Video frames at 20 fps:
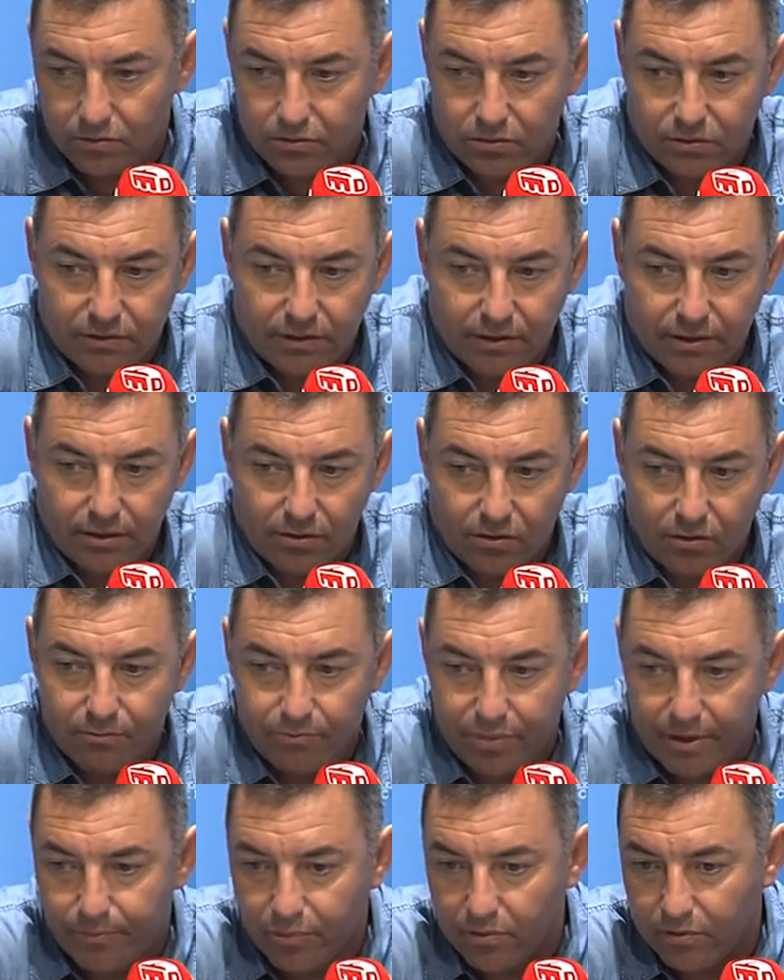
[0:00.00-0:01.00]
se
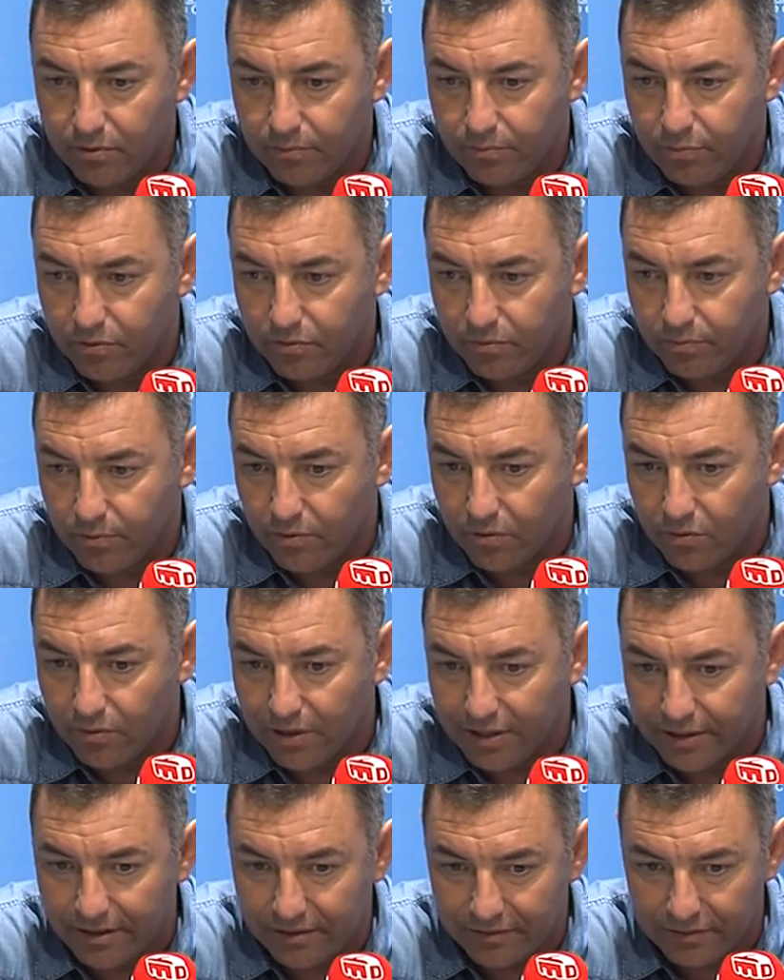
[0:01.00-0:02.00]
rompa por,
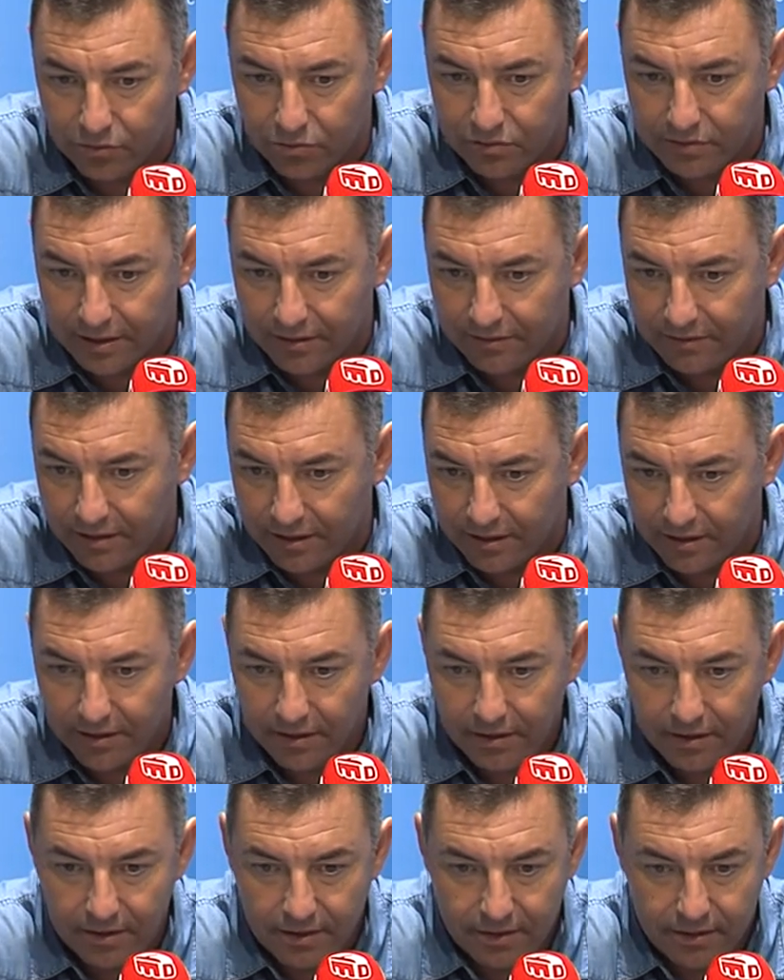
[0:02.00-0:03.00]
cualquier circunstancia
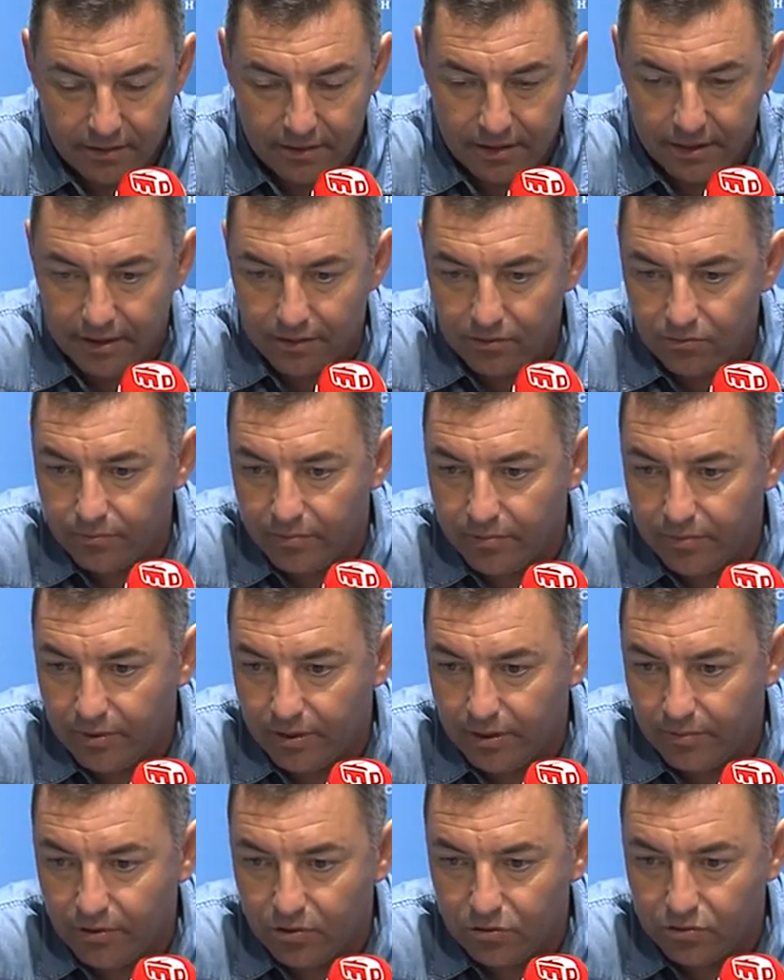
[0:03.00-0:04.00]
de que en, un,
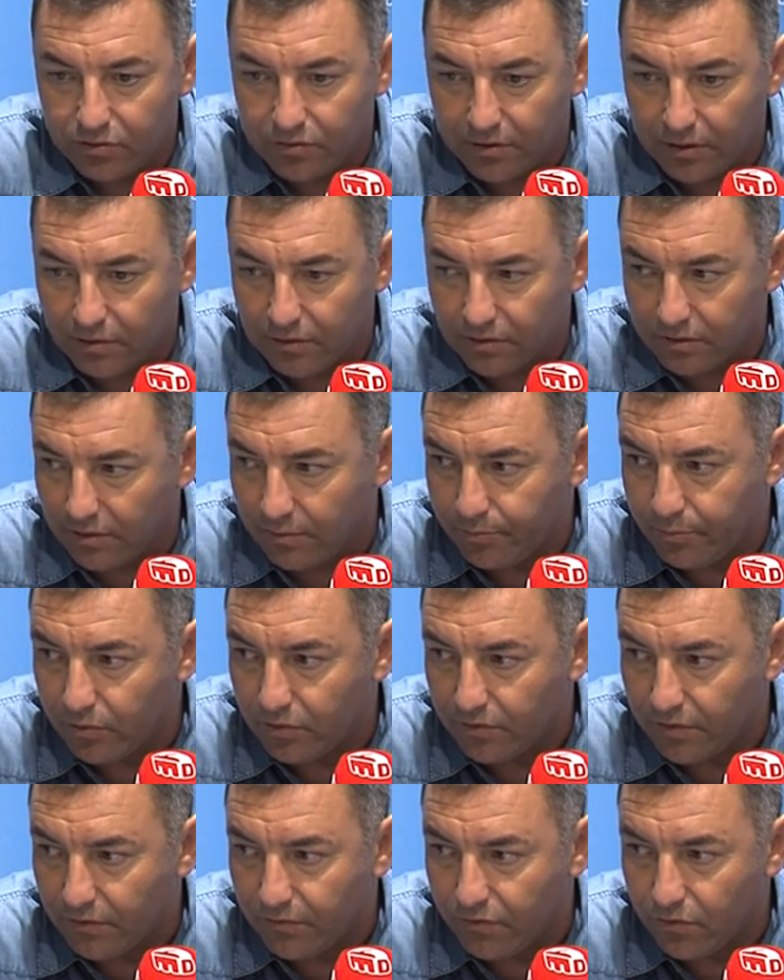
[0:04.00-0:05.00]
el minuto 5 se
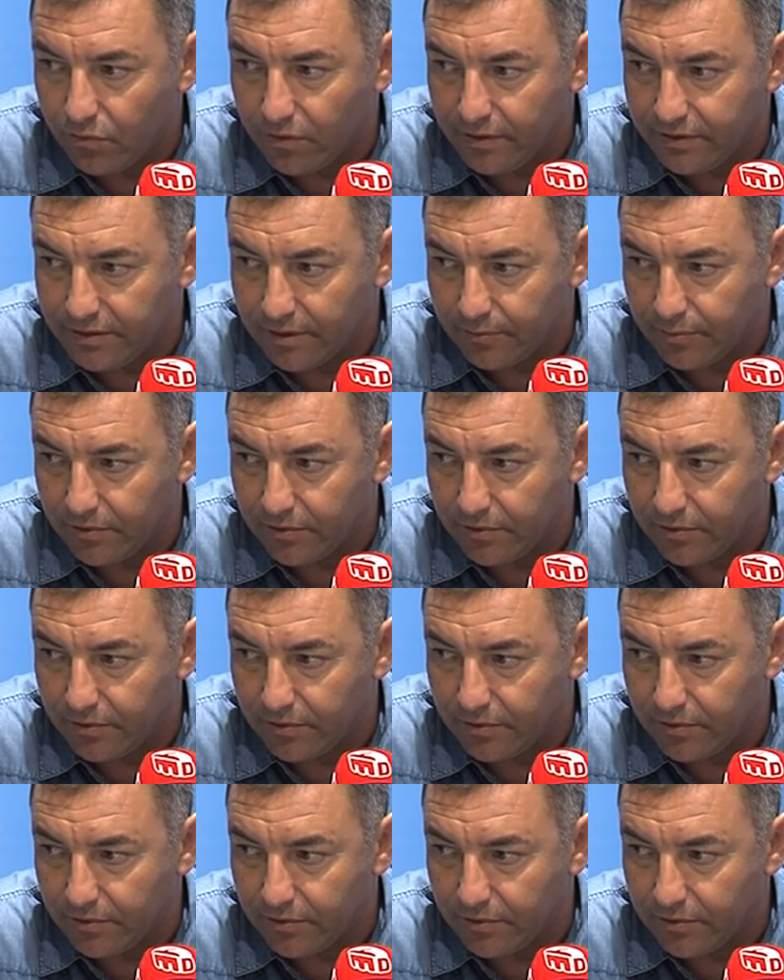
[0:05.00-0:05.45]
expulsa un futbolista.